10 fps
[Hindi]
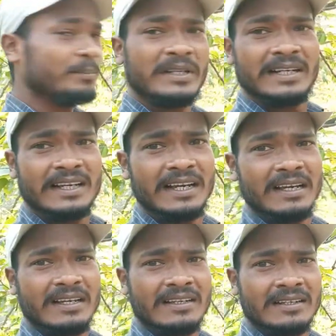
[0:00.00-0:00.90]
मिल गया
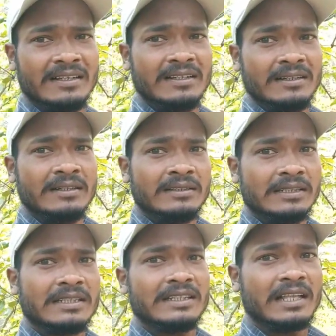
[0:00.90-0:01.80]
है
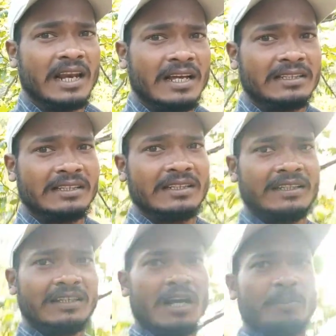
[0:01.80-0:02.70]
जिसकी तलाश थी देखिए